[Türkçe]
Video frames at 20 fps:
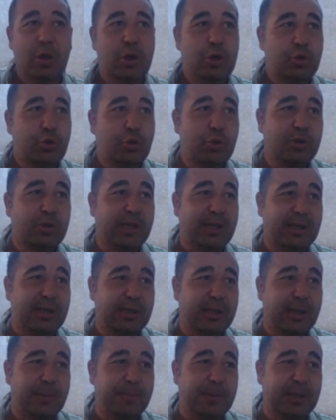şuradaki
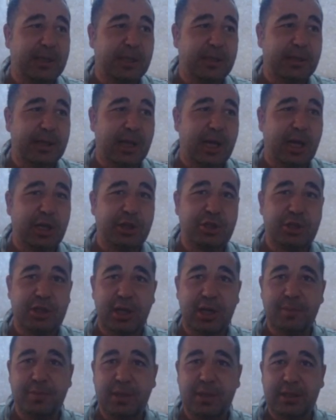tepeden
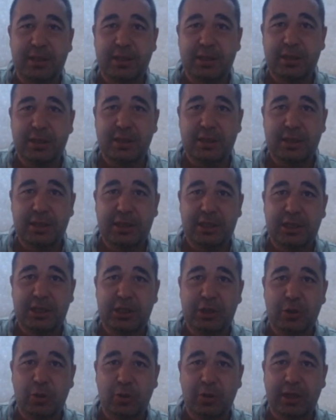aşağı bir
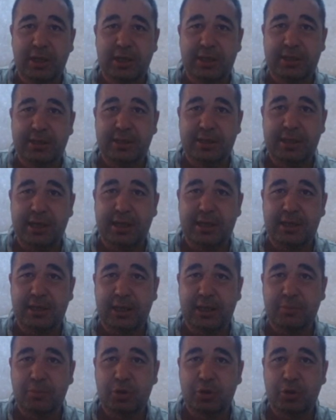iğne olayı ne
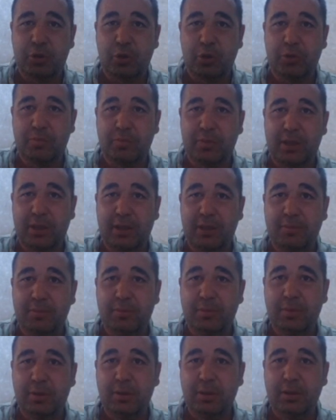kadarmış görün bakalım.
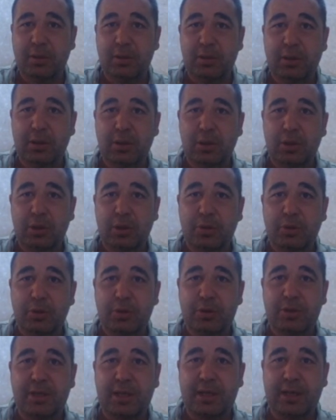
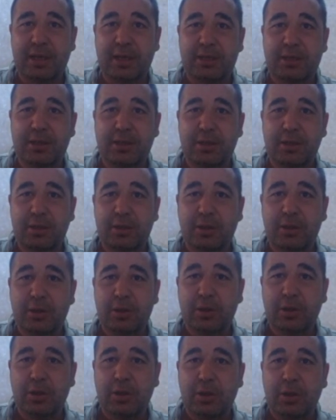Yüzde kaç?
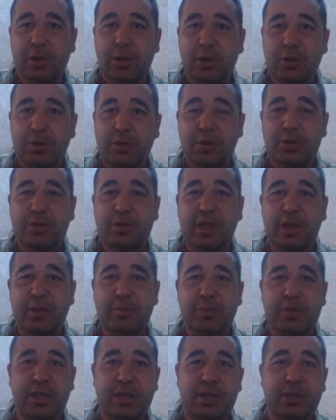Yüzde
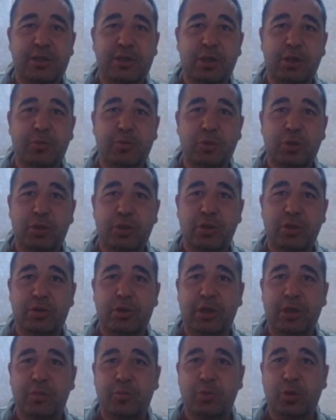28,
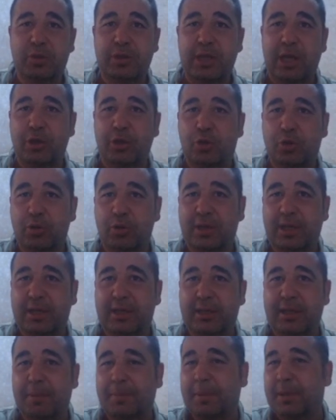yüzde 29. Yani
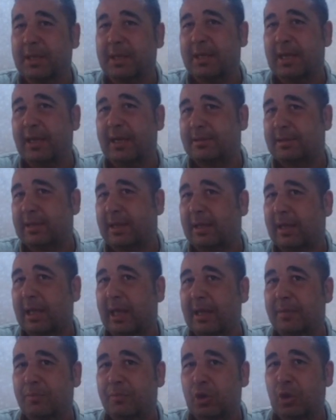şuradaki tepeden alırsak,
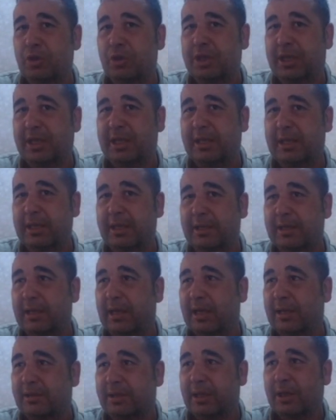yani bir önceki iğneden
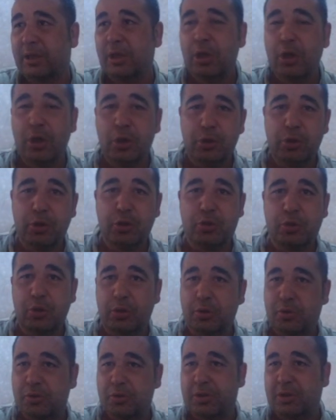alırsak yüzde
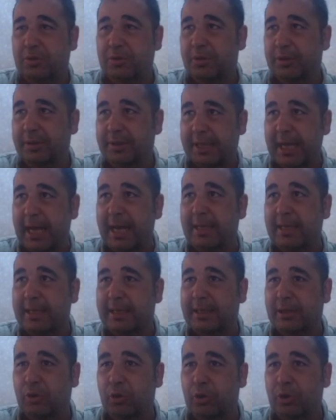30 ediyor.
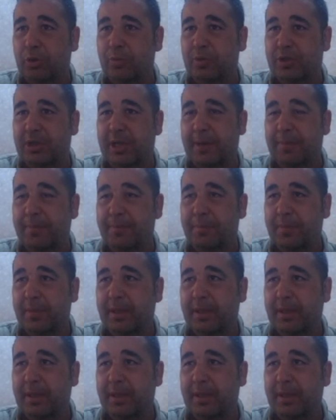Geldik günümüze.